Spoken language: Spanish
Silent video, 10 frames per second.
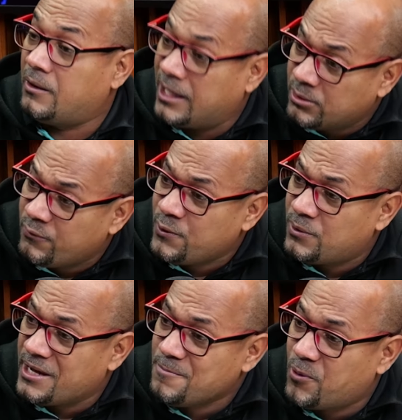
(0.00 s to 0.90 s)
Hablando de
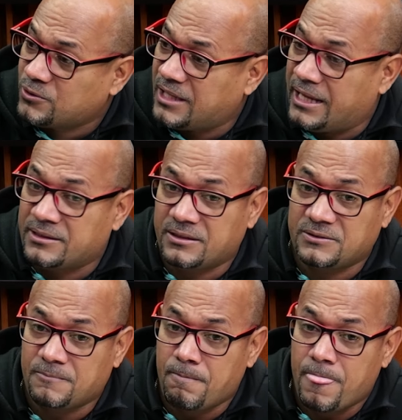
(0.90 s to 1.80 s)
figuras
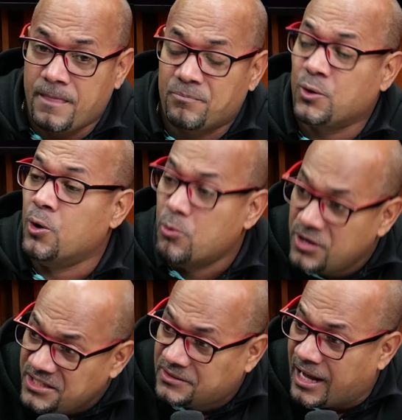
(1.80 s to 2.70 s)
importantes, hubo un
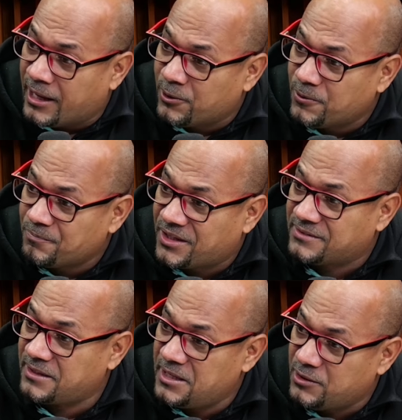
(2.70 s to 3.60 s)
listado que
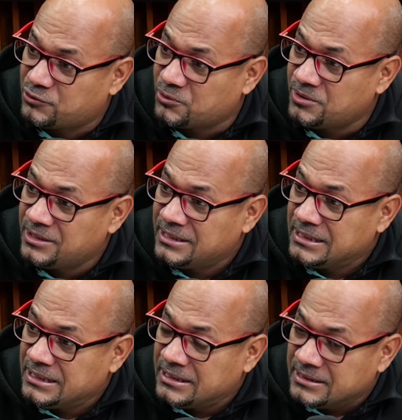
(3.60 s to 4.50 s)
se hizo
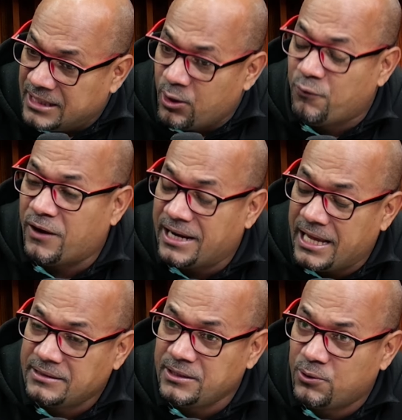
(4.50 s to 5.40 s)
de los
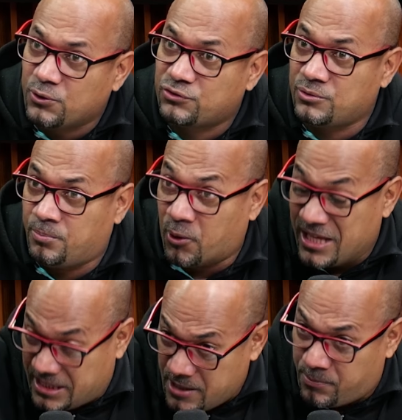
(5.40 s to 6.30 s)
fanáticos por
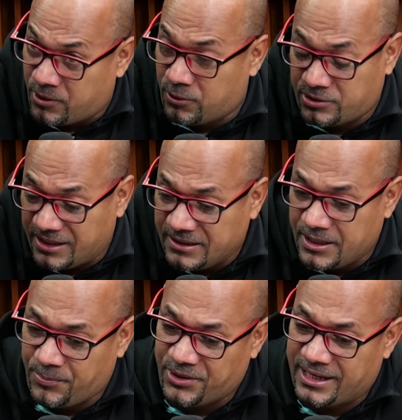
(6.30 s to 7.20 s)
equipo, de los 30
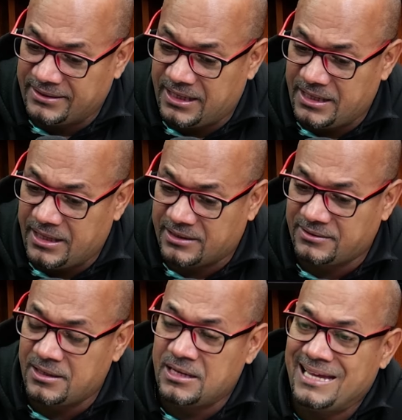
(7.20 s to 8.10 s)
equipos de grandes
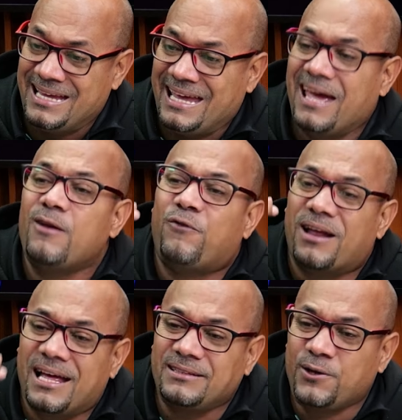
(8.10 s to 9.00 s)
ligas, el
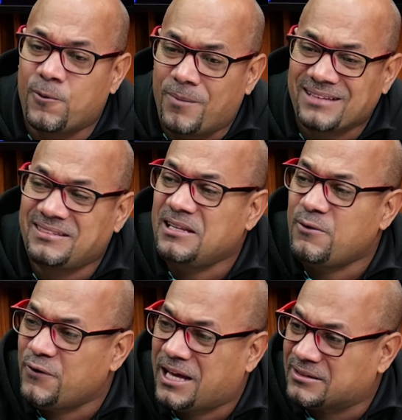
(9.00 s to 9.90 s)
fanático más
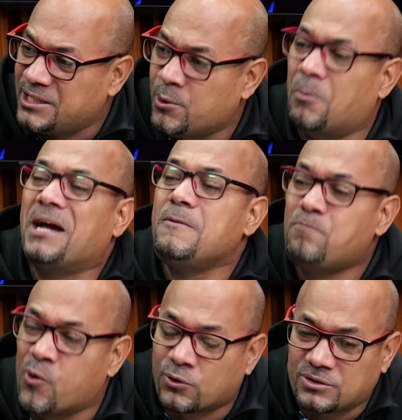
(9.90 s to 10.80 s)
significativo, más
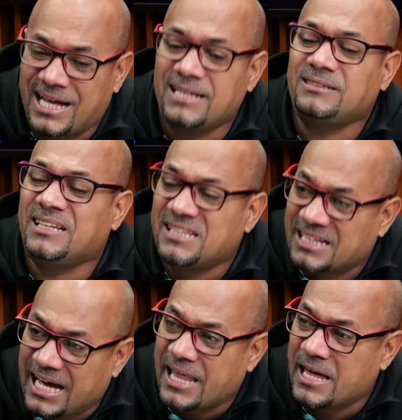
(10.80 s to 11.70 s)
importante de
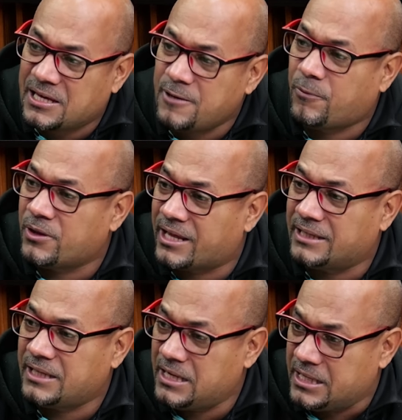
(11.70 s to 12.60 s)
cada equipo de
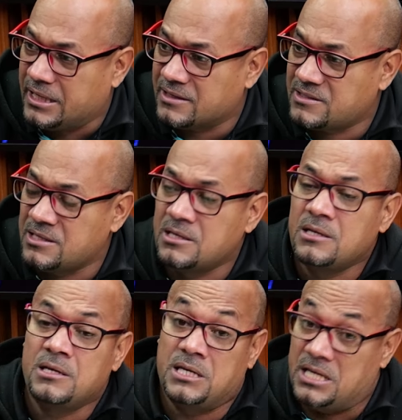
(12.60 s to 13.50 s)
grandes ligas,
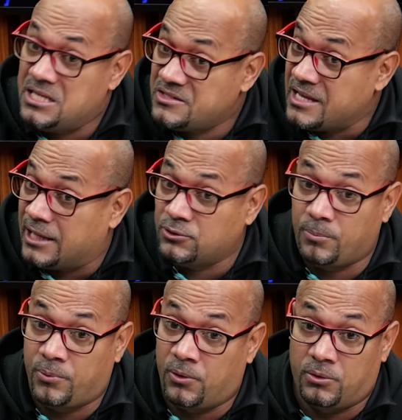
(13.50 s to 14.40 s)

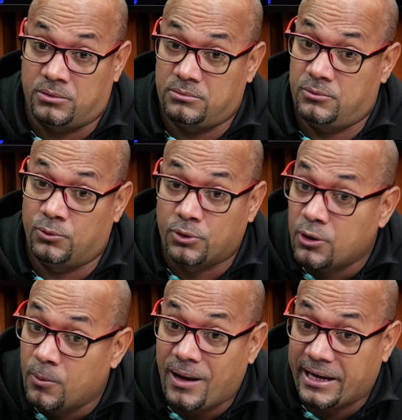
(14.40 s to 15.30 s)
iniciando por uno de
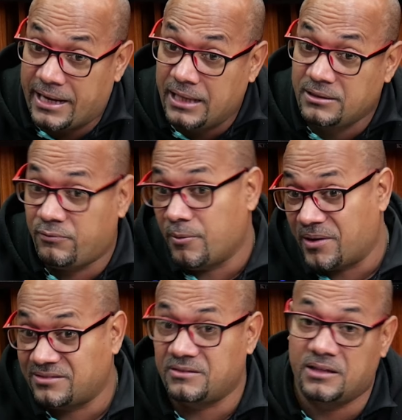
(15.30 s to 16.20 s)
los más grandes, fue
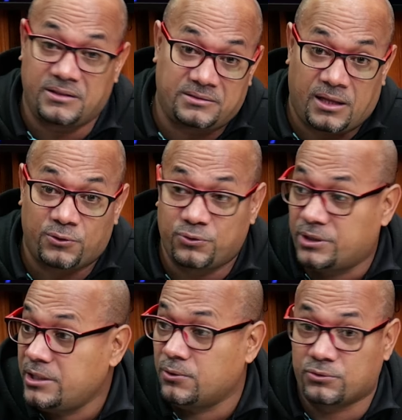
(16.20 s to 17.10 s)
presidente de Estados
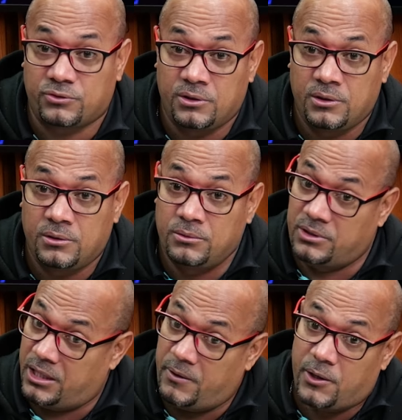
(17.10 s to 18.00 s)
Unidos.
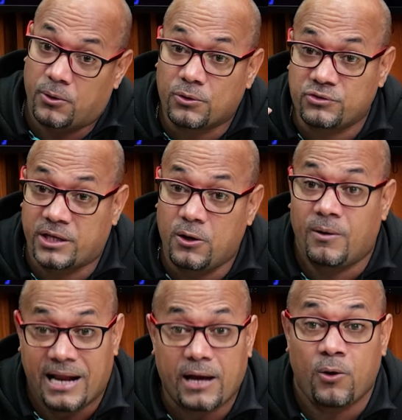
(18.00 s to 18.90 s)
Ustedes deben conocerlo,
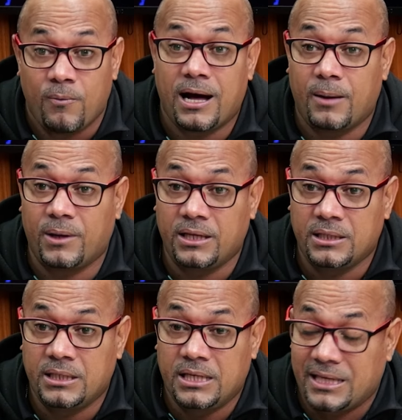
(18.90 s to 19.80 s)
Barack Obama,
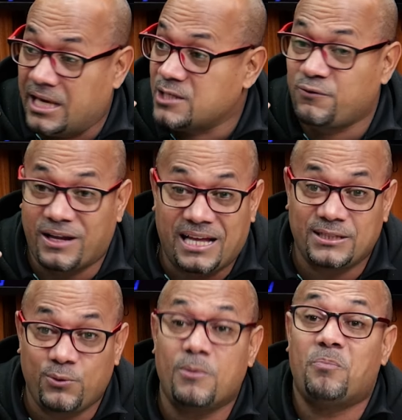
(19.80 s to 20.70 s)
que es
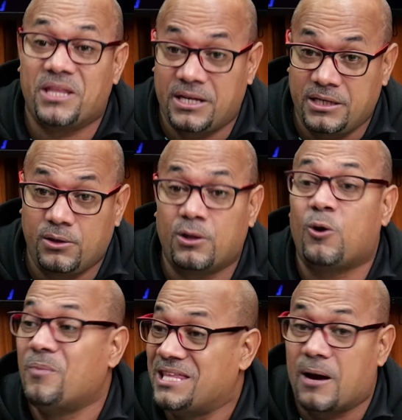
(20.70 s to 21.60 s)
fanático empedernido de
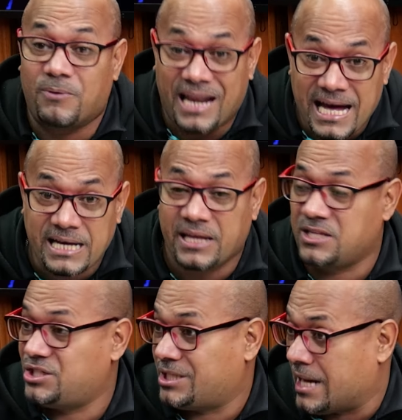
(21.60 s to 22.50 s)
los, medias, blancas,
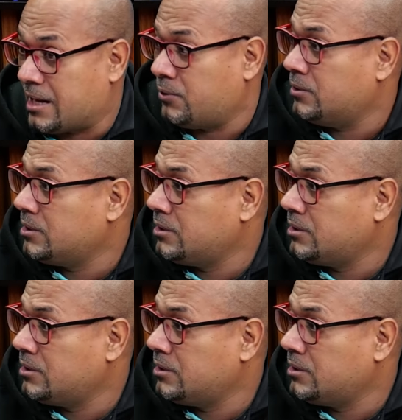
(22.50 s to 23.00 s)
de Chicago.